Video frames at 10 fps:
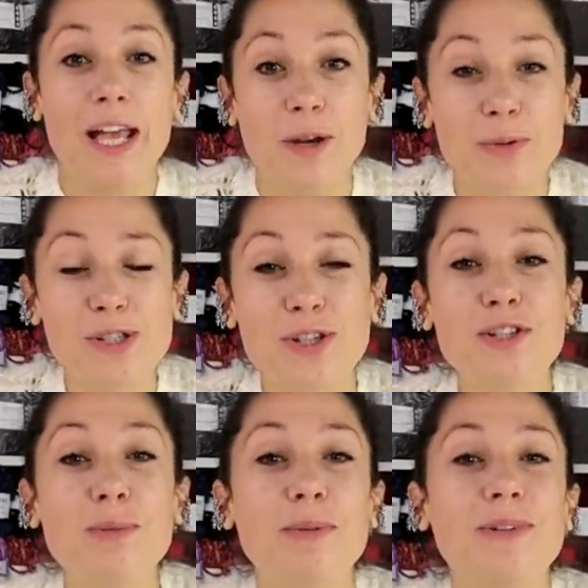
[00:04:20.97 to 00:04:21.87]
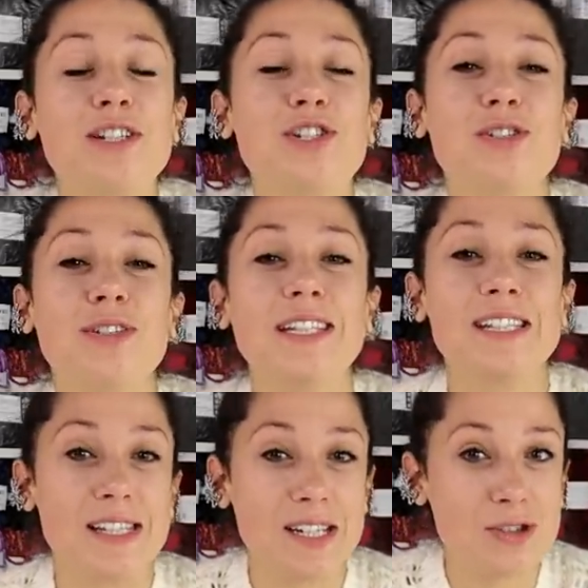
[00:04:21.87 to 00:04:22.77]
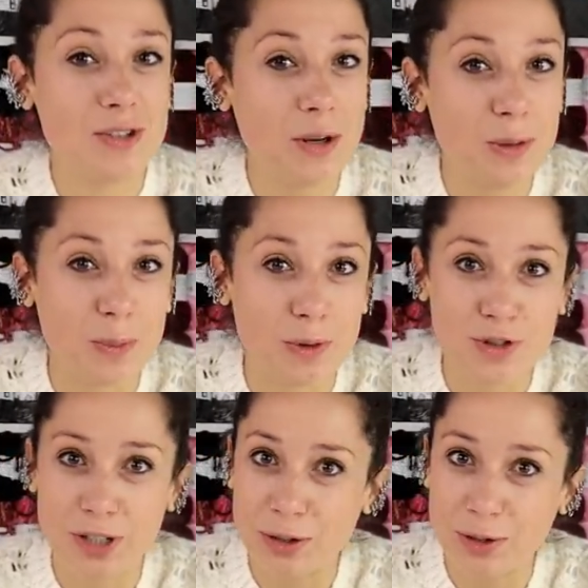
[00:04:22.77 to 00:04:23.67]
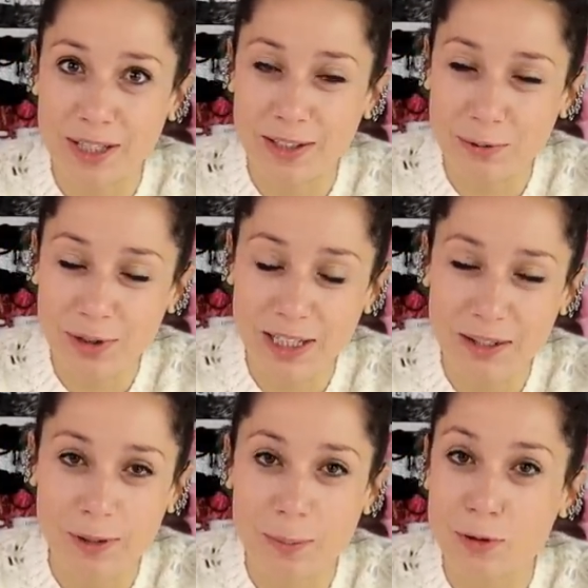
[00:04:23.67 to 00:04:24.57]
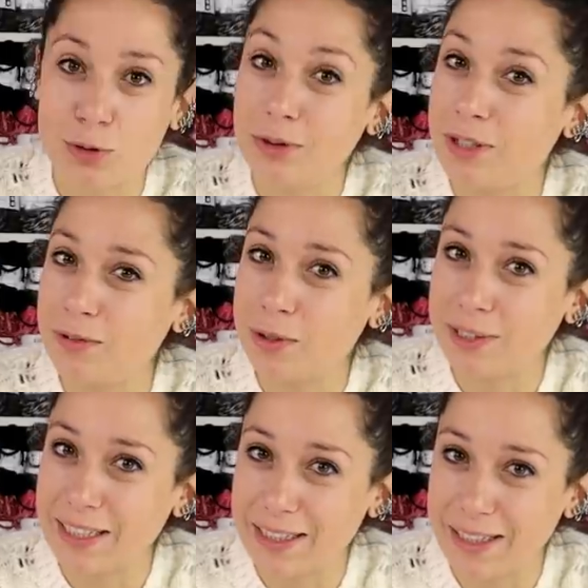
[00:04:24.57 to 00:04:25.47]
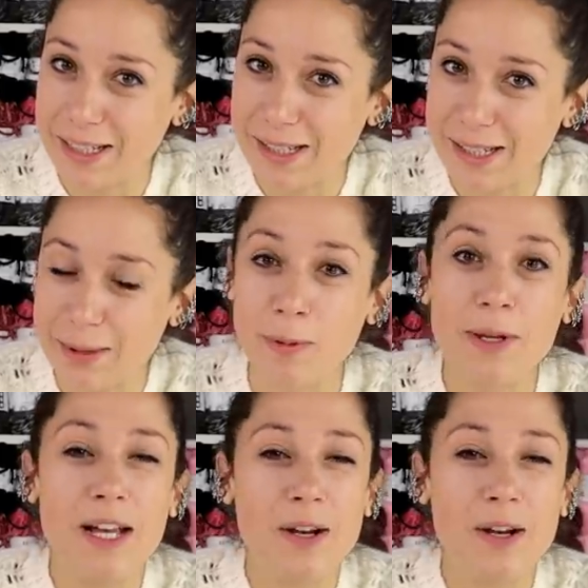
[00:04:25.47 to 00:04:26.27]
e quest'oggi abbiamo deciso di selezionare un progetto che devo dire vi è piaciuto davvero tantissimo,